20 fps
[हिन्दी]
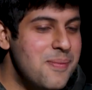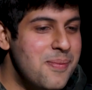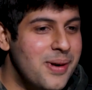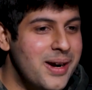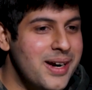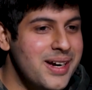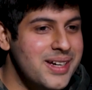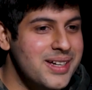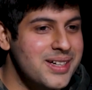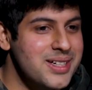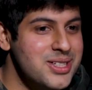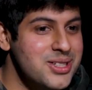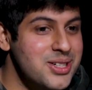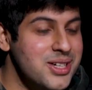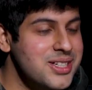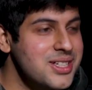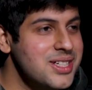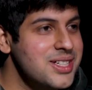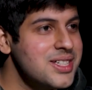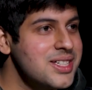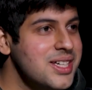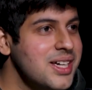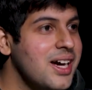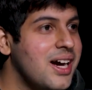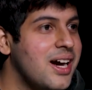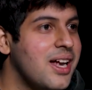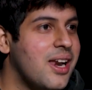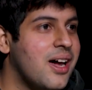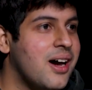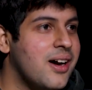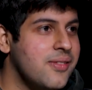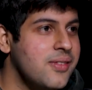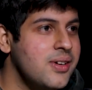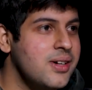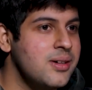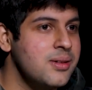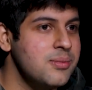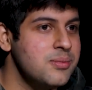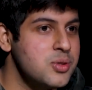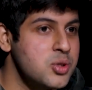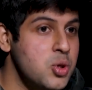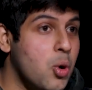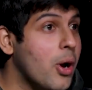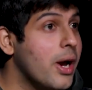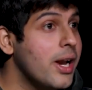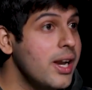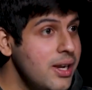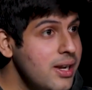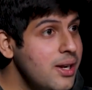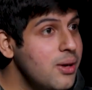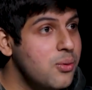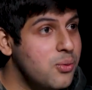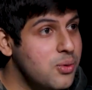बट स्ट्रक्चर्स uh, के अलावा सॉइल